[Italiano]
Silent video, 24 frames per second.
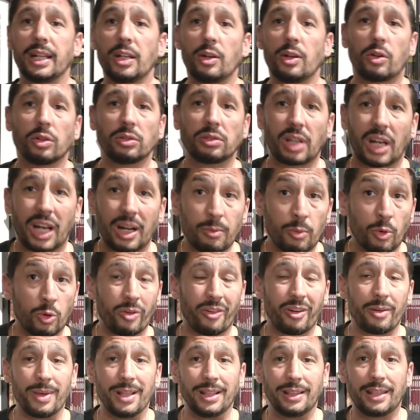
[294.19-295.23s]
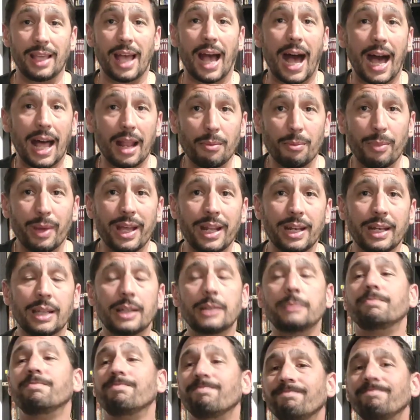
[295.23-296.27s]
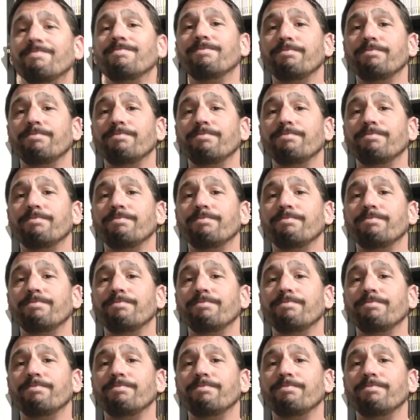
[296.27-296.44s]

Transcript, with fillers: rincontreremo nuovamente Alben.